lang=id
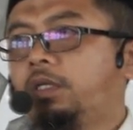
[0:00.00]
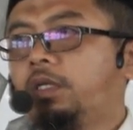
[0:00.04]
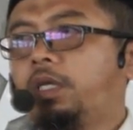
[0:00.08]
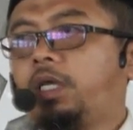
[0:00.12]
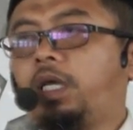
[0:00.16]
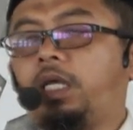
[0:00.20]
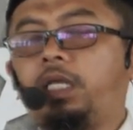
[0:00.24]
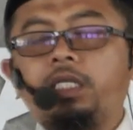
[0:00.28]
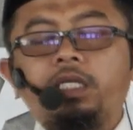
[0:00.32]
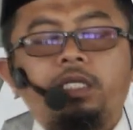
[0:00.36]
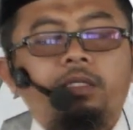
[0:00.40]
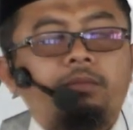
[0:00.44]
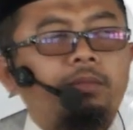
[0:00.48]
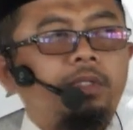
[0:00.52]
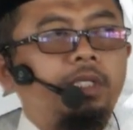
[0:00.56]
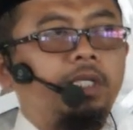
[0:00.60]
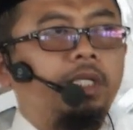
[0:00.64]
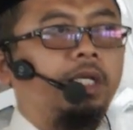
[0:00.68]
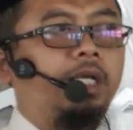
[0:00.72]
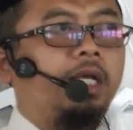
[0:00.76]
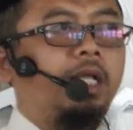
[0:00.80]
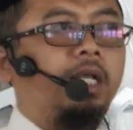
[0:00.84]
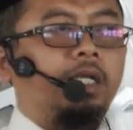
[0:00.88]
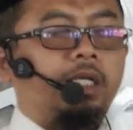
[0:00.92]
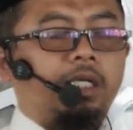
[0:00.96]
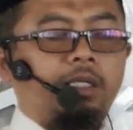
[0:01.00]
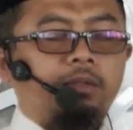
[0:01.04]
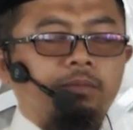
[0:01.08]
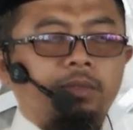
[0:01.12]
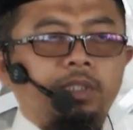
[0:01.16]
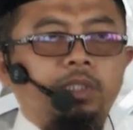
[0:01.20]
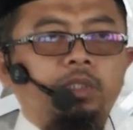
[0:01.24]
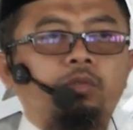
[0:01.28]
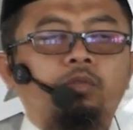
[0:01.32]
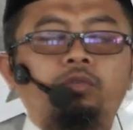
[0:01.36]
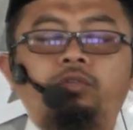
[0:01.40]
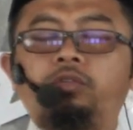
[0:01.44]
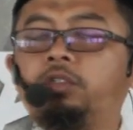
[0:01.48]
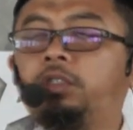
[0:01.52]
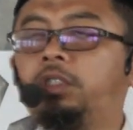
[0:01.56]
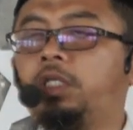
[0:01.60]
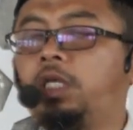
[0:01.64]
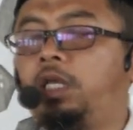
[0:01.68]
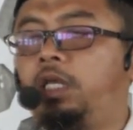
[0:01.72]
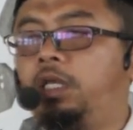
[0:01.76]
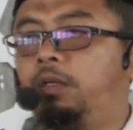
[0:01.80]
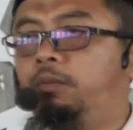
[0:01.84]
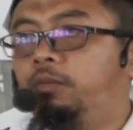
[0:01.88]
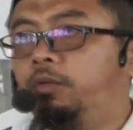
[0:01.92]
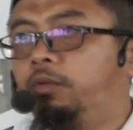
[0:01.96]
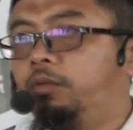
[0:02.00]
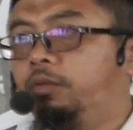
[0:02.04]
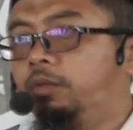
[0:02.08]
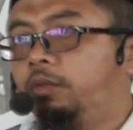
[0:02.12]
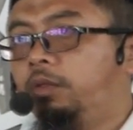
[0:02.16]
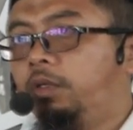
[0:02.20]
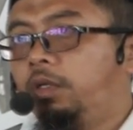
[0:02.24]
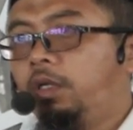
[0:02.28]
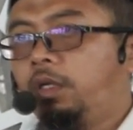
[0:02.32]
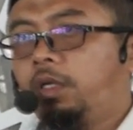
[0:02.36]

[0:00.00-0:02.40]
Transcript: Kalian meninggalkan menuntut ilmu,